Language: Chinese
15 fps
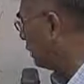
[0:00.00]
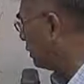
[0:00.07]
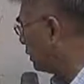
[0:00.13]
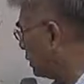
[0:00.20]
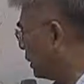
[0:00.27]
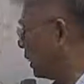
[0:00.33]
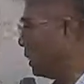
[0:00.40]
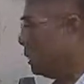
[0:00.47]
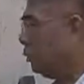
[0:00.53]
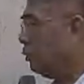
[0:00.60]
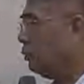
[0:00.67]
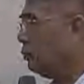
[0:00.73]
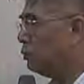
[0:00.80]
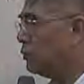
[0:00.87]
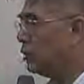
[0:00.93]
一定是在等
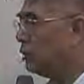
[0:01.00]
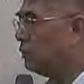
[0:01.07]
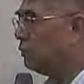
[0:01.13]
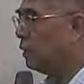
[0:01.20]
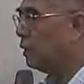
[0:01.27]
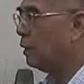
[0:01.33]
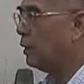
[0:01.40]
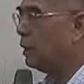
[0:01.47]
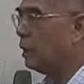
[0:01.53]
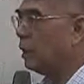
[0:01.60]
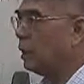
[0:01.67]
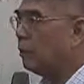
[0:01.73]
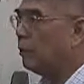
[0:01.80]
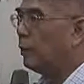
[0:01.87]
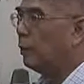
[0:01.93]
于五这个地方，
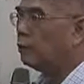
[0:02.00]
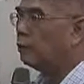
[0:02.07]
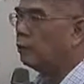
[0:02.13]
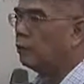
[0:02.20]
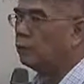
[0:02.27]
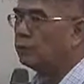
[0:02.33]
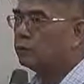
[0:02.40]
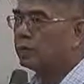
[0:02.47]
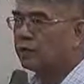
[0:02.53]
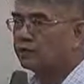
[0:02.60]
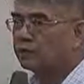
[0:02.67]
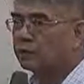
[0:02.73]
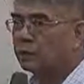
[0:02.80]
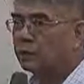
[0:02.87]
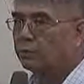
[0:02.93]
因为 H 零
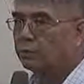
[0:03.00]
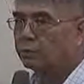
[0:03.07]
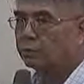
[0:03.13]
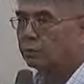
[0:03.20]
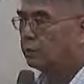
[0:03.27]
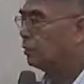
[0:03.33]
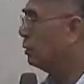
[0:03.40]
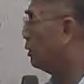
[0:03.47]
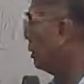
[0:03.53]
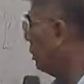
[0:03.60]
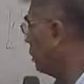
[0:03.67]
假设它为真，